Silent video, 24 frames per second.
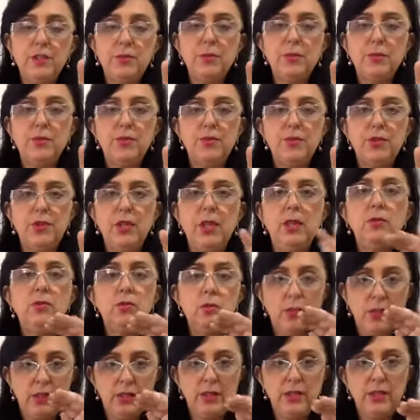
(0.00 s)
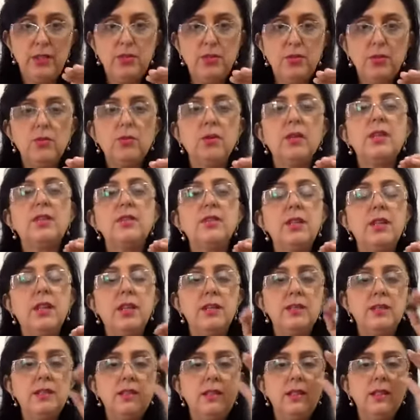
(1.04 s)
por dia no início, durante
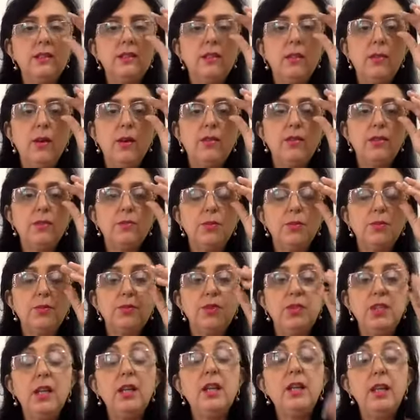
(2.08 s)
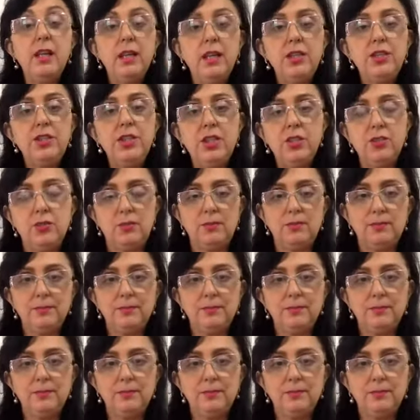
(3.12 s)
15 dias é uma vez por dia em jejum.